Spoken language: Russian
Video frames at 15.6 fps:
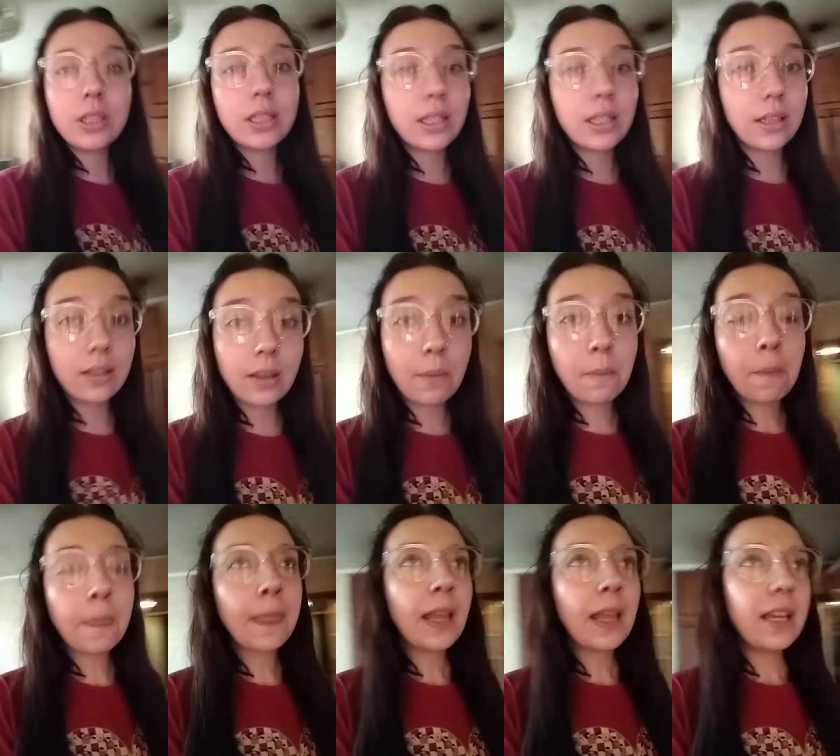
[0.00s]
стороны,
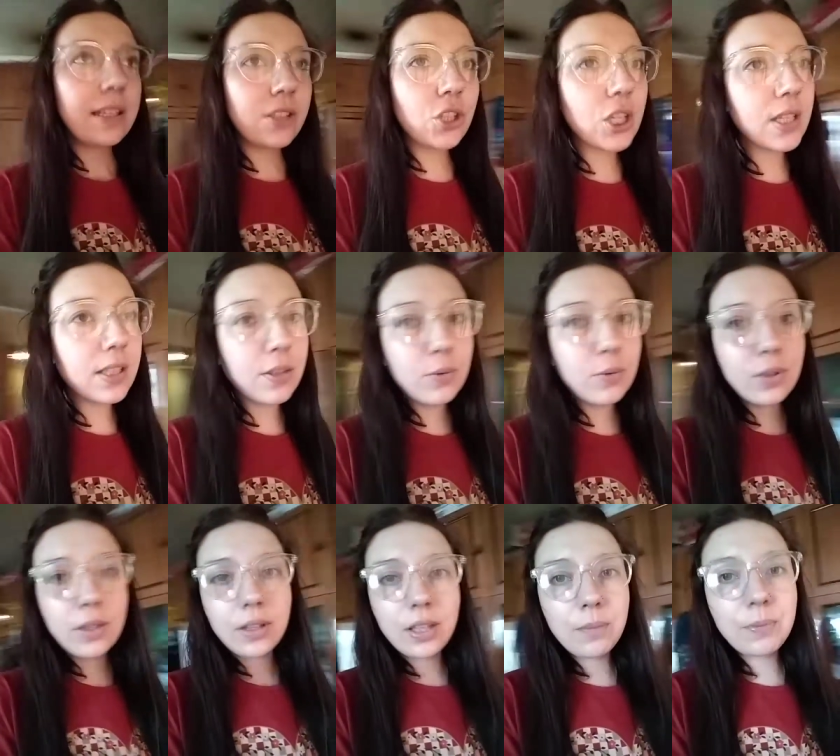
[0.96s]
Сейчас
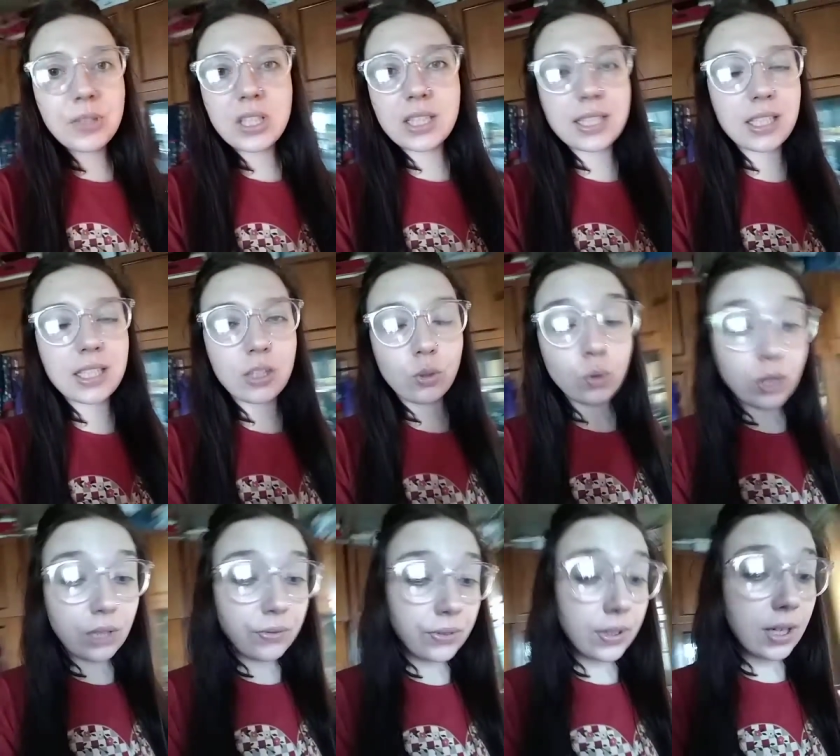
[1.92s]
люди и без
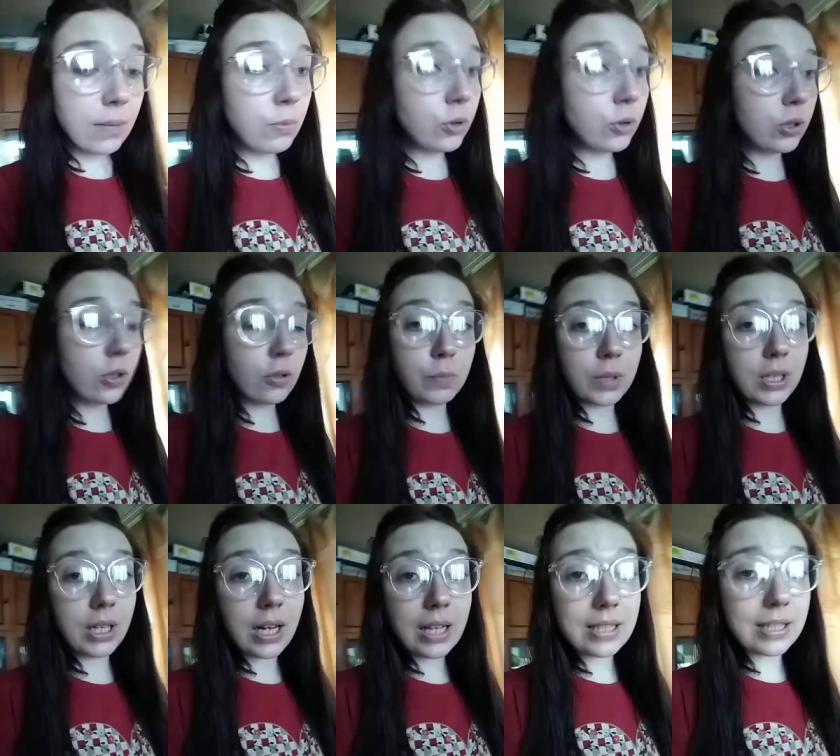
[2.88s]
институтов работают
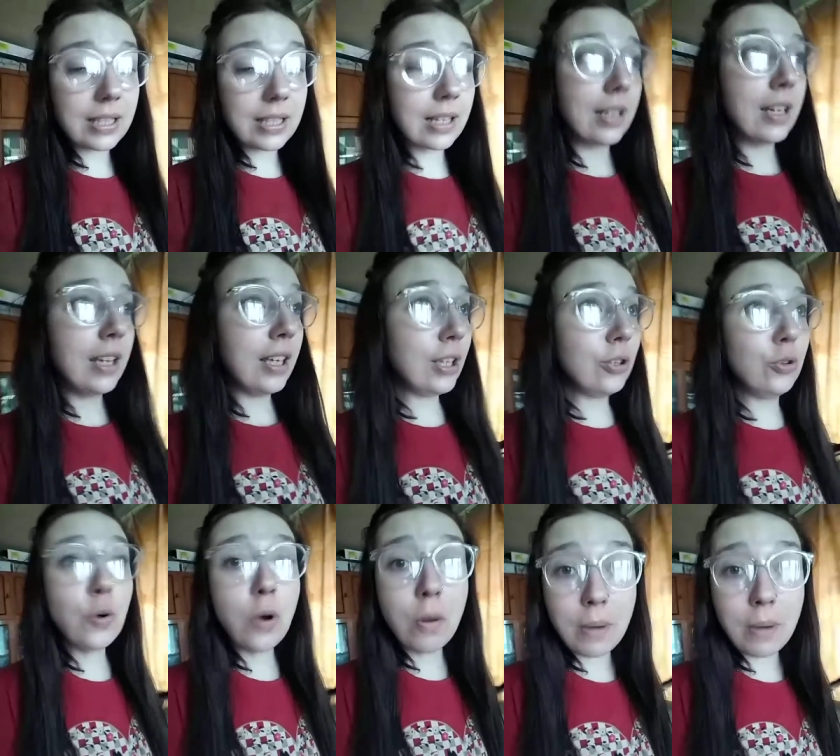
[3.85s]
прекрасно, и
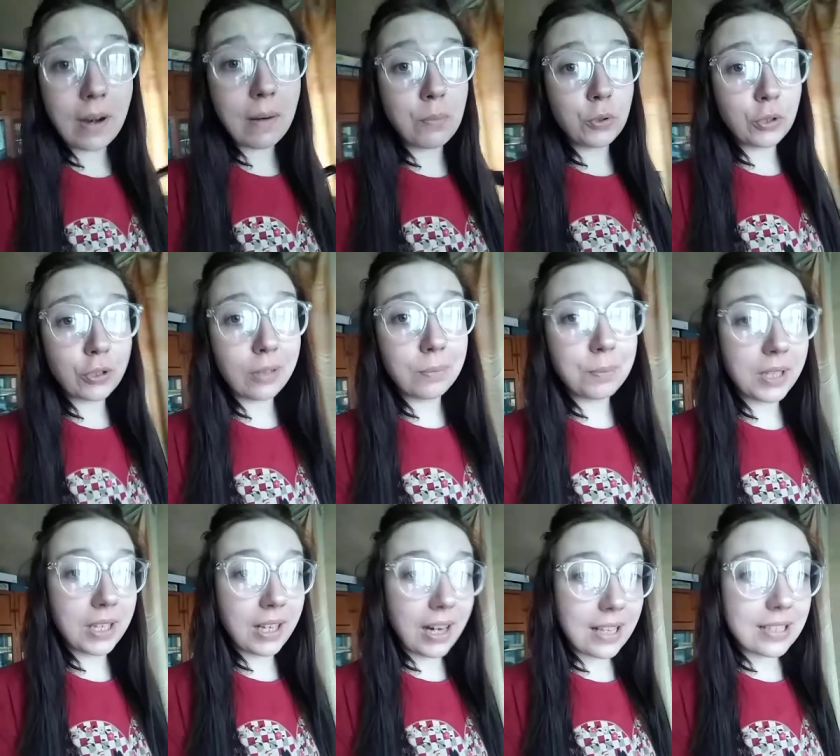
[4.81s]
дома работают
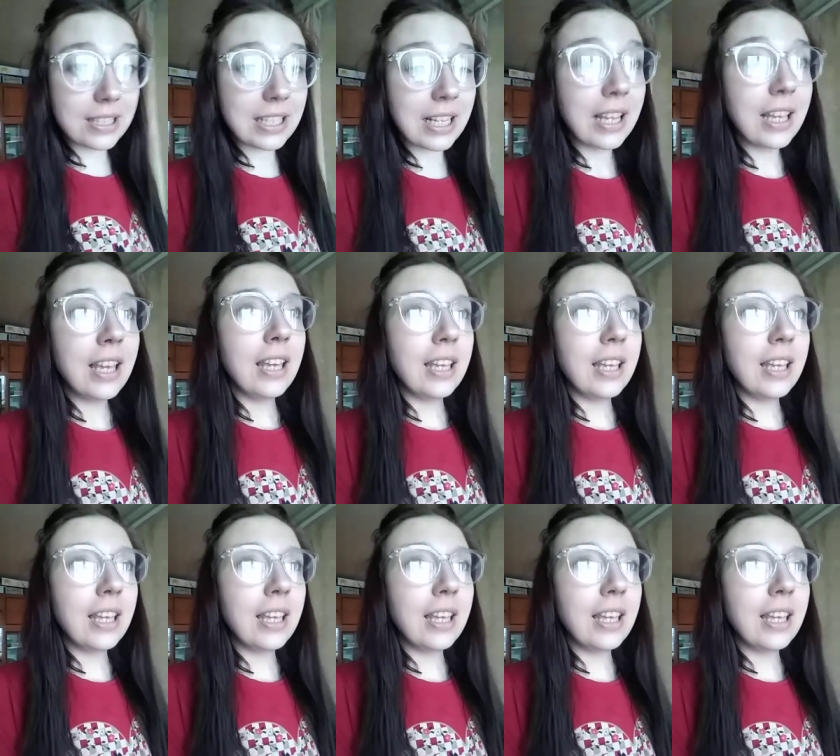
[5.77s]
прекрасно.